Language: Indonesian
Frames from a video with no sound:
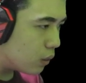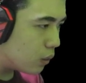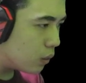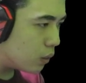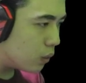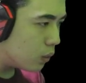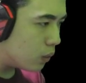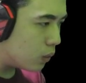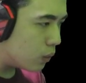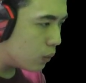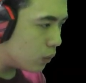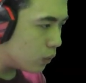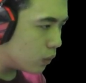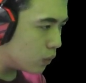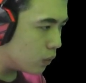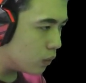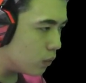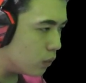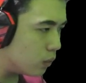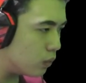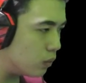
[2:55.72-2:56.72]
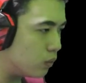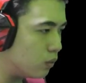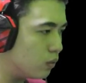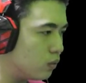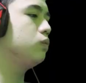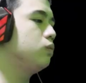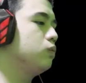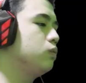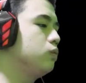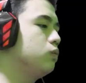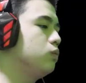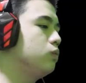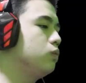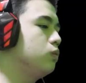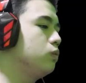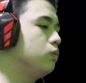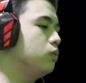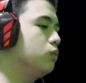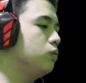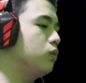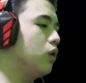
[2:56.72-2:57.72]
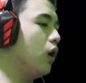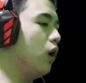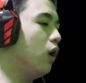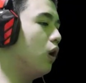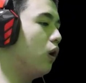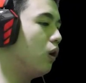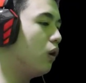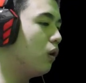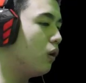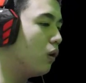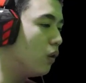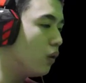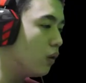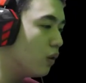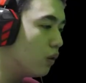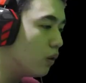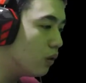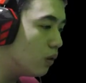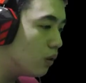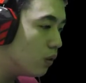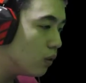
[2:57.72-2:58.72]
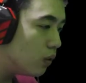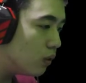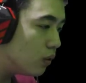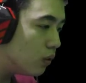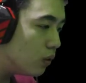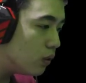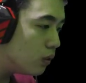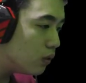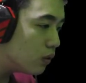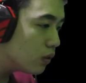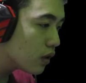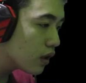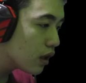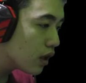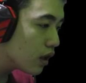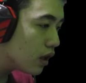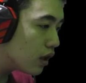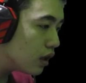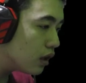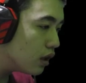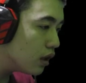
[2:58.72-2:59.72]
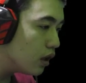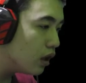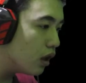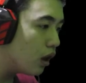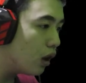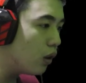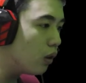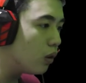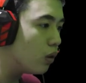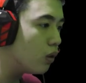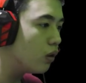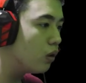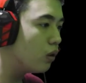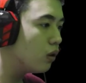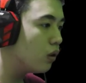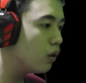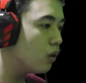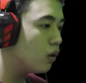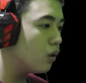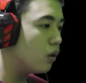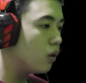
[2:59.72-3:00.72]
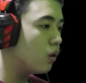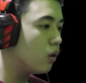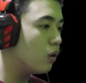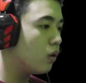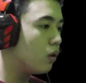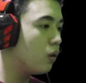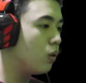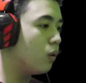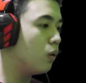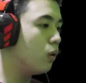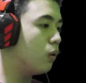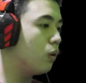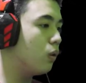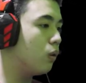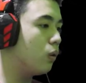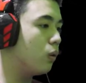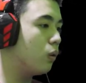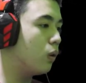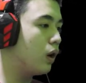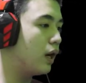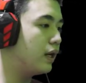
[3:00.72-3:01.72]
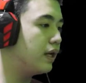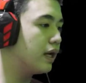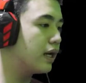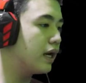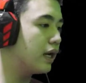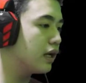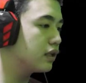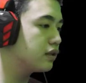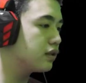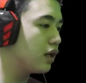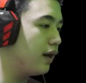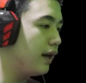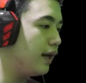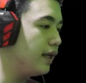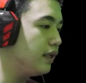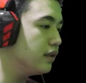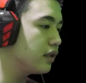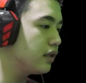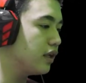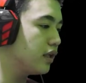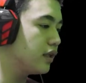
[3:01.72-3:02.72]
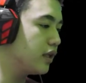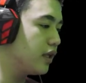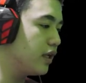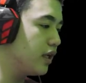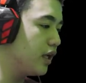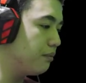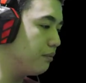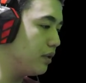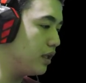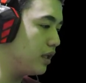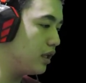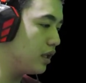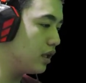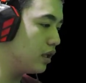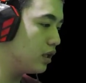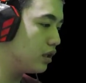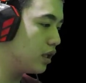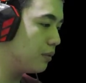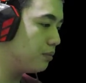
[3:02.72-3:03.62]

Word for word: Oh. oke. Okay. Oh. Ada karakter lain ternyata di game ini ya.